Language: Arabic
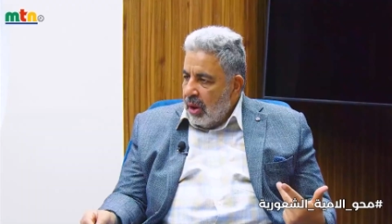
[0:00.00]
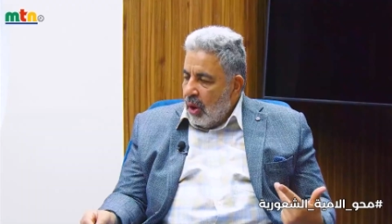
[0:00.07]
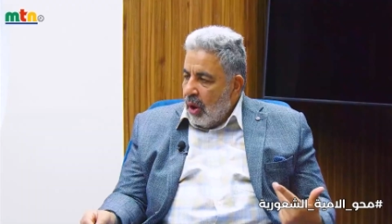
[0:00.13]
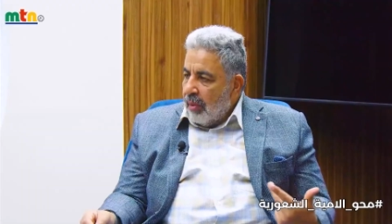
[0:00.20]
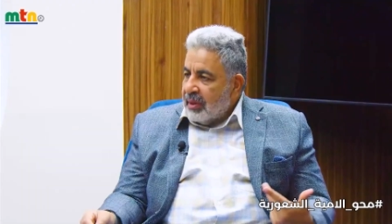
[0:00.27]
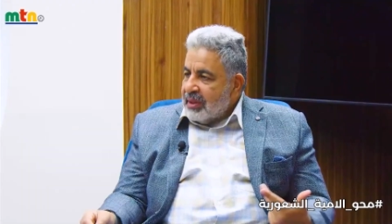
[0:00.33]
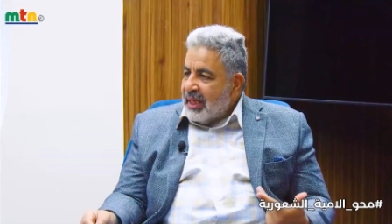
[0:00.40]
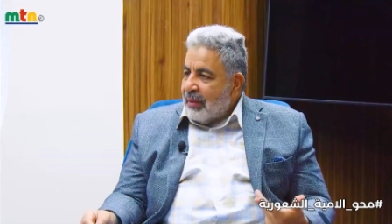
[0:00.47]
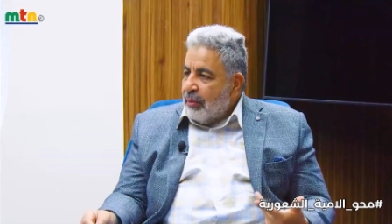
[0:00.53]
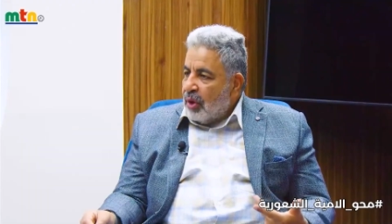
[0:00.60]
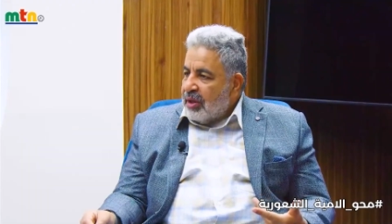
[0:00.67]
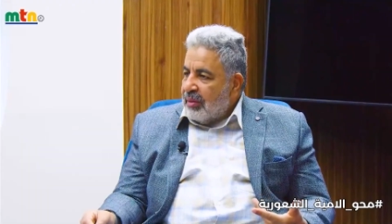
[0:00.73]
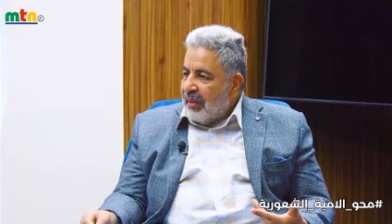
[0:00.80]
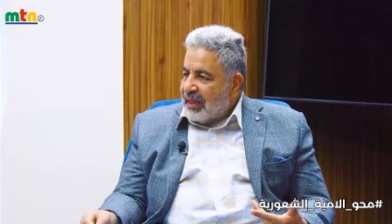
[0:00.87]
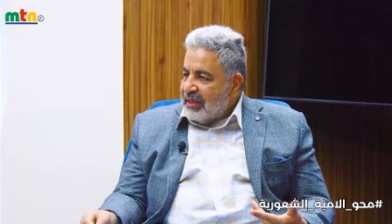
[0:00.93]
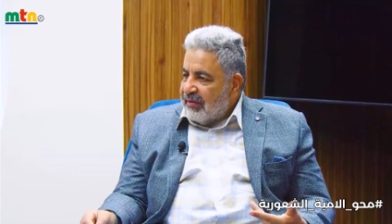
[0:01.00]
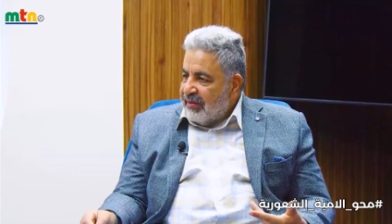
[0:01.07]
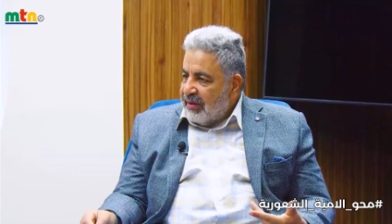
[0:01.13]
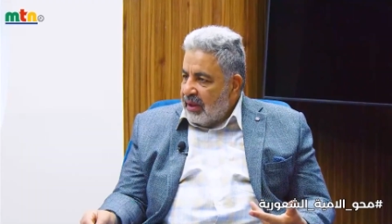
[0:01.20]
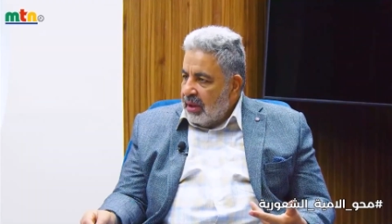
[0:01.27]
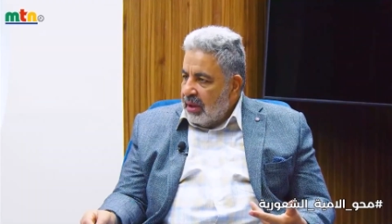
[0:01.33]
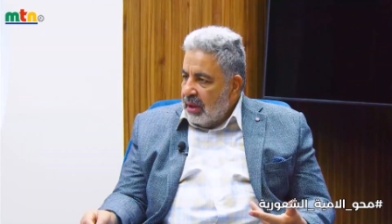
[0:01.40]
هو باصص على البعد
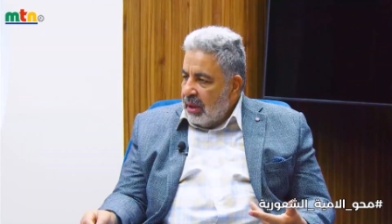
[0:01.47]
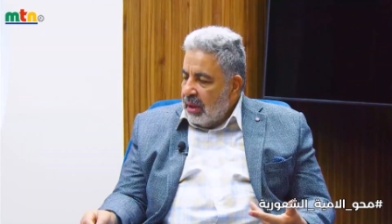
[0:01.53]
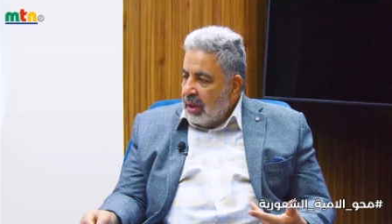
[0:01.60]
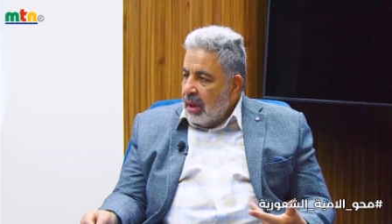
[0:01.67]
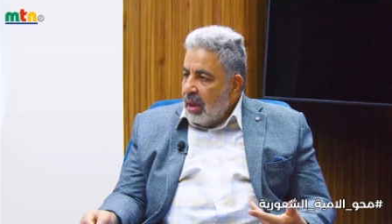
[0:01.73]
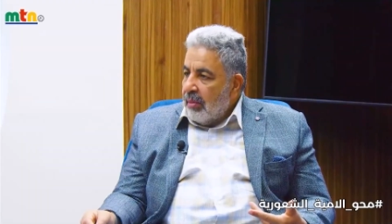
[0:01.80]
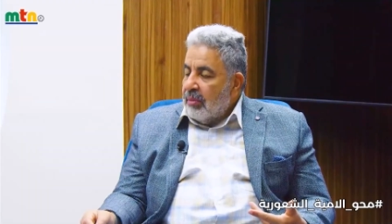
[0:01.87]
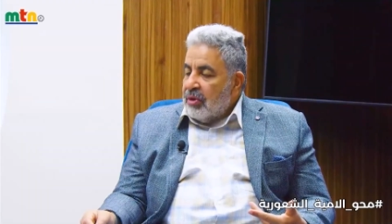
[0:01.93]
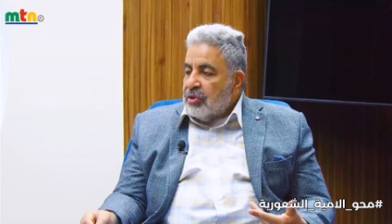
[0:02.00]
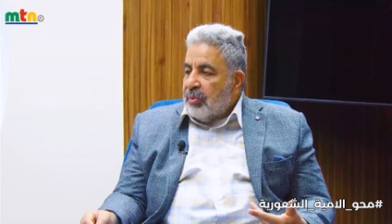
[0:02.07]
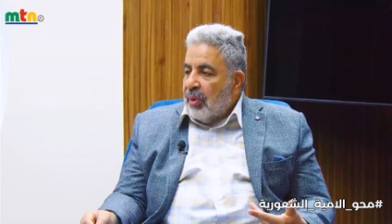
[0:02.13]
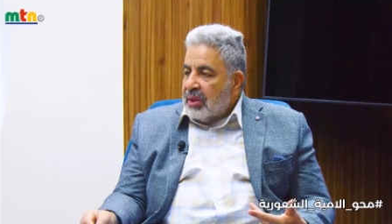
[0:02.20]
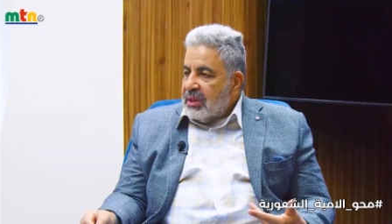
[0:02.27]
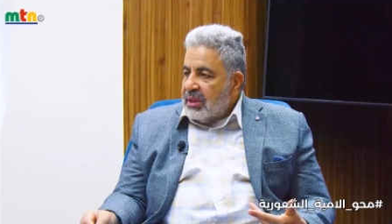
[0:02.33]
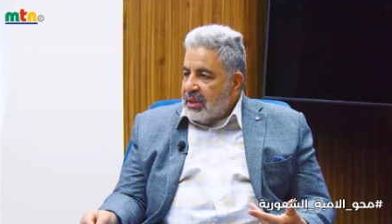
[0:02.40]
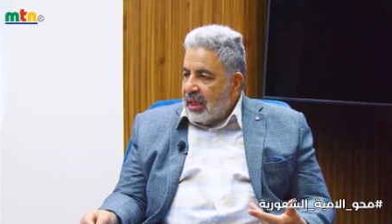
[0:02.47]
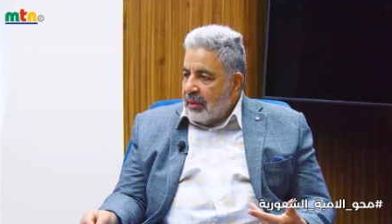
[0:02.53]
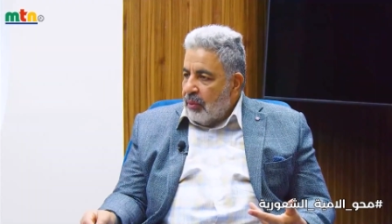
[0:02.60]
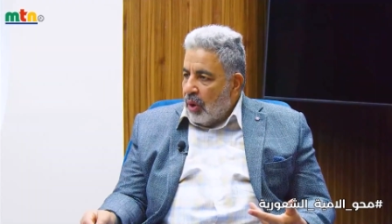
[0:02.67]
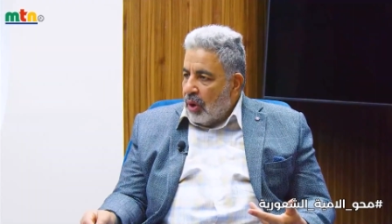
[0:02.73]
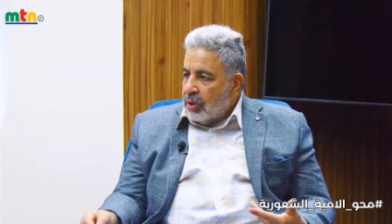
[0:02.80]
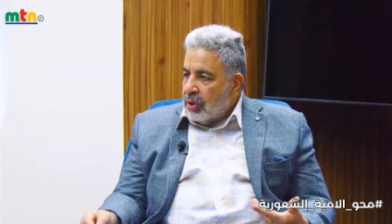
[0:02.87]
المعرفي معرفي مش باصص على
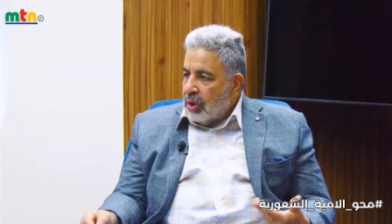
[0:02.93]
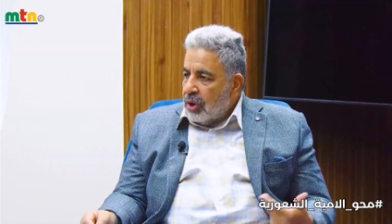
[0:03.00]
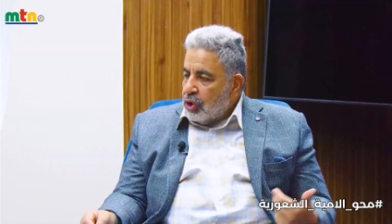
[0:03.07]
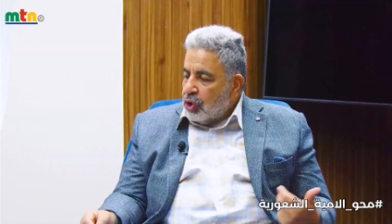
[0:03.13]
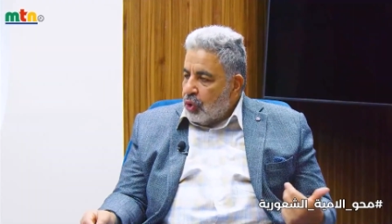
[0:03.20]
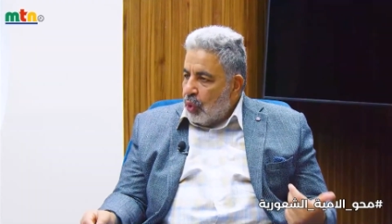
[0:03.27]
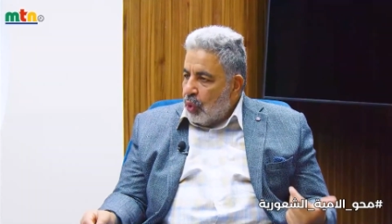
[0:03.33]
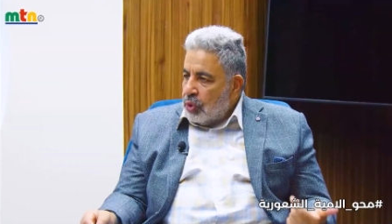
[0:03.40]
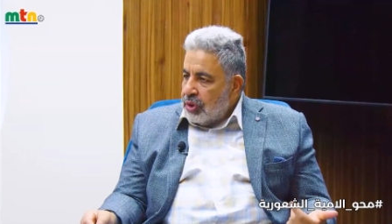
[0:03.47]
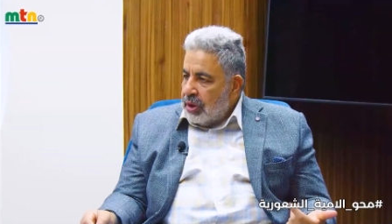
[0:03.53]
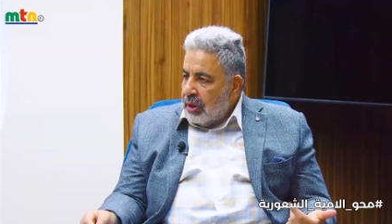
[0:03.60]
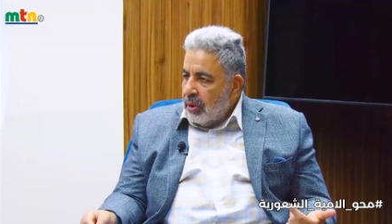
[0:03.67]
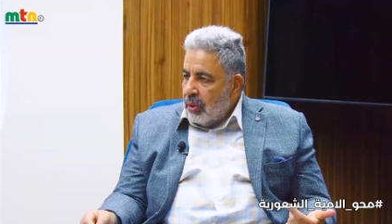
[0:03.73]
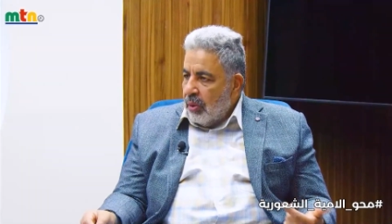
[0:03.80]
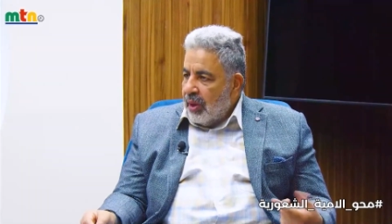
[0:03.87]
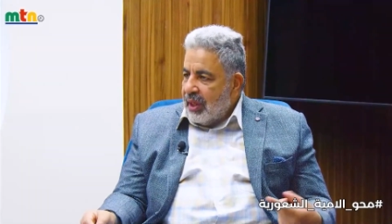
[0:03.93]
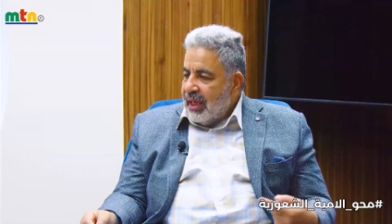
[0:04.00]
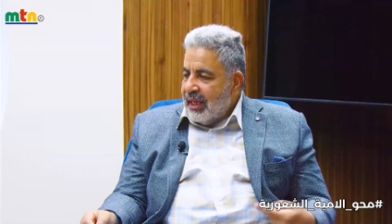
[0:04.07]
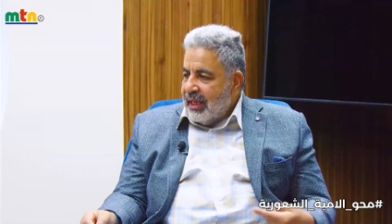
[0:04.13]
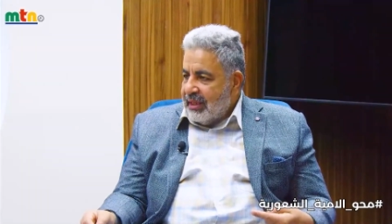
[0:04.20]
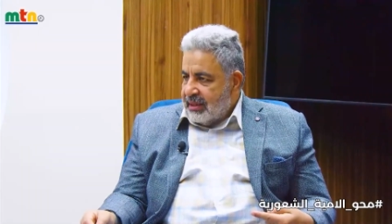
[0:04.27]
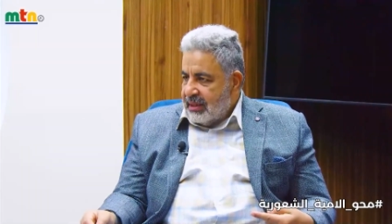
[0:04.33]
البعد الشعوري ولا
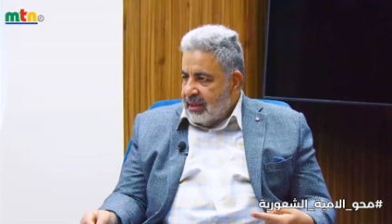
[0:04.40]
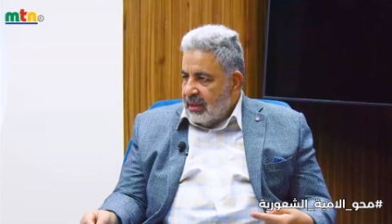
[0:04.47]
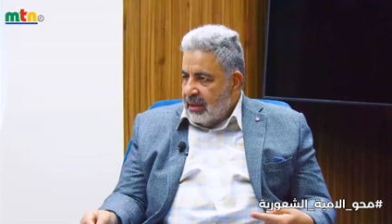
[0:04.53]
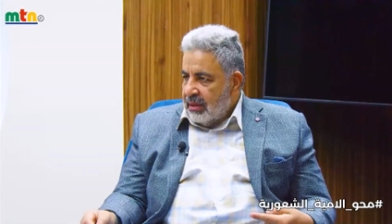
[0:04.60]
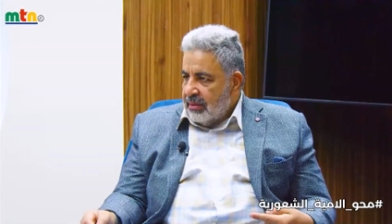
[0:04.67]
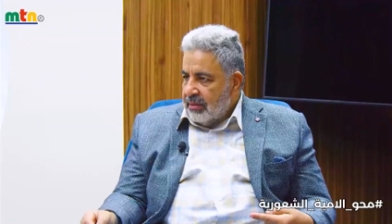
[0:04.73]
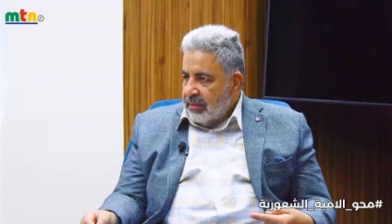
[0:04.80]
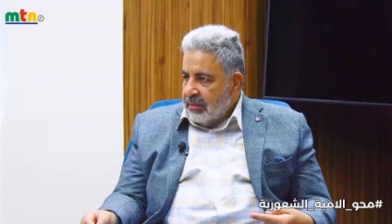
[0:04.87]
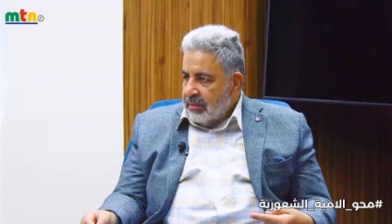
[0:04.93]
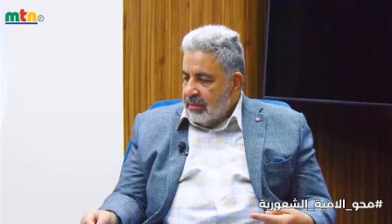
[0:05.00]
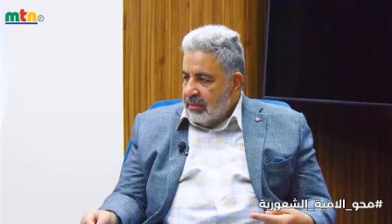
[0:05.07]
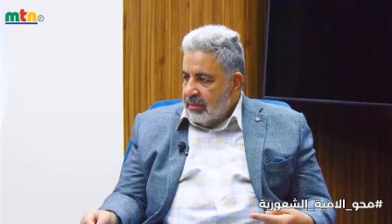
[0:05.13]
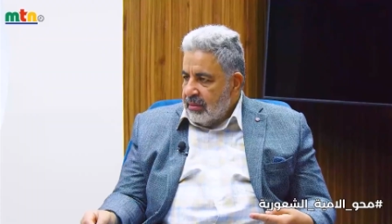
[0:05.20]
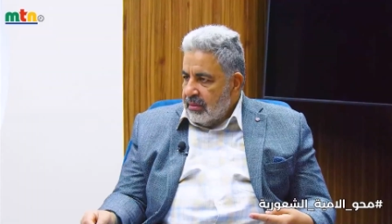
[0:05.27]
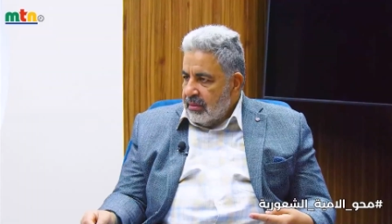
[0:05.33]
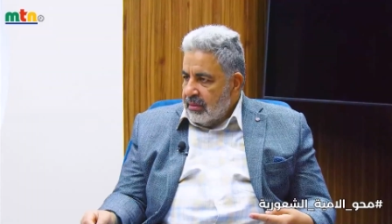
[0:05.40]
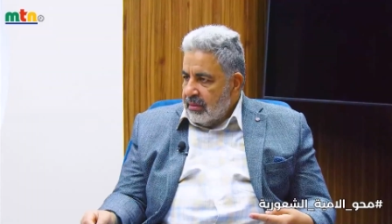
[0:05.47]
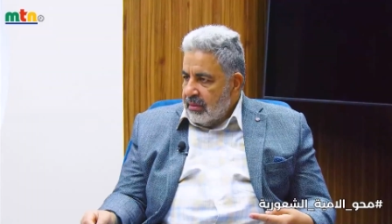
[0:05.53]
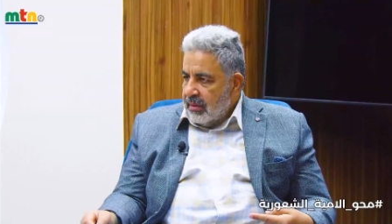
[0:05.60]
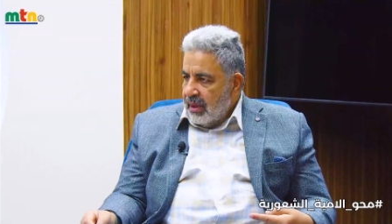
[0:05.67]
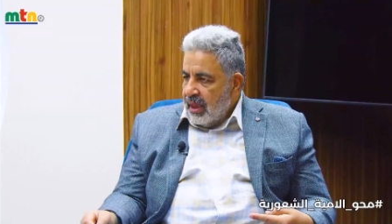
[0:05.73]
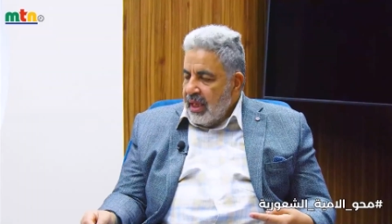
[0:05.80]
الحسي
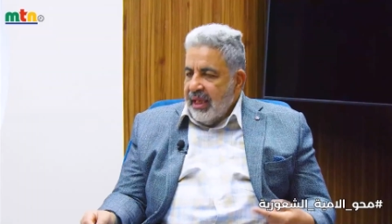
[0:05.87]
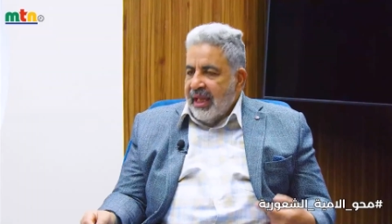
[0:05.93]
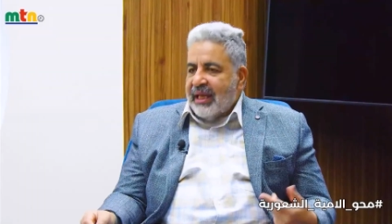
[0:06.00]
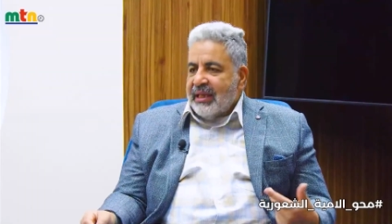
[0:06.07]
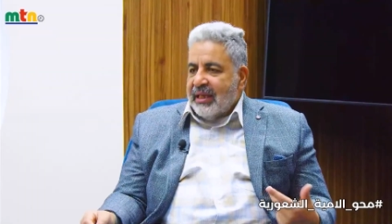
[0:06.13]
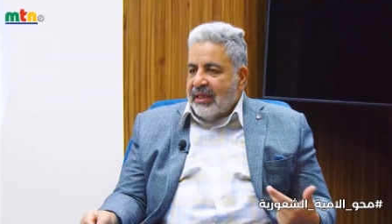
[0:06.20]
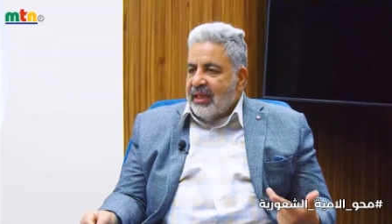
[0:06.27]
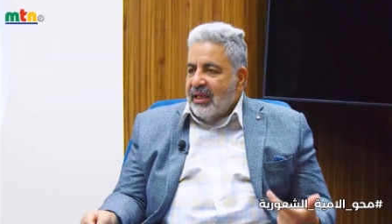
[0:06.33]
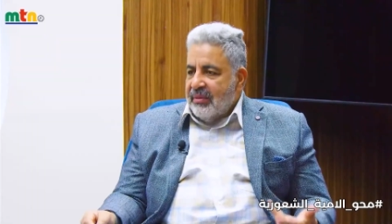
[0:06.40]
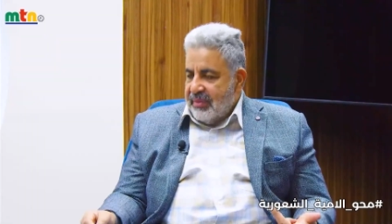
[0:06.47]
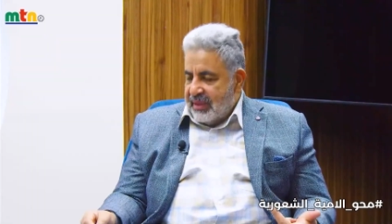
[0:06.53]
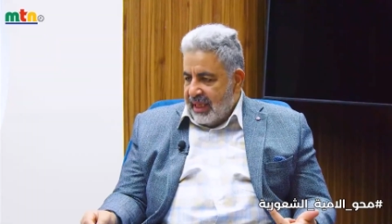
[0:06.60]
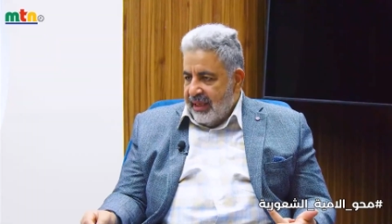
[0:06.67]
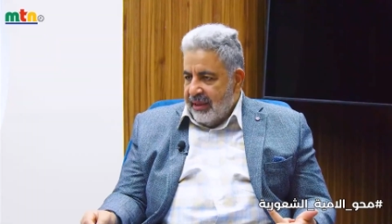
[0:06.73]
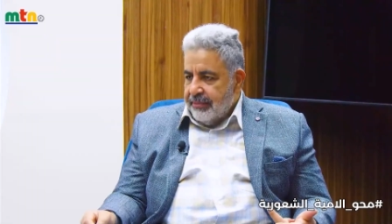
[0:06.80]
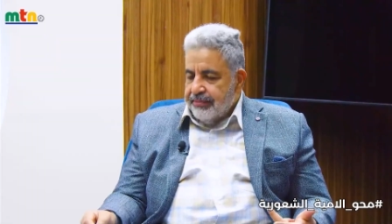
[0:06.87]
يعني اديك مثال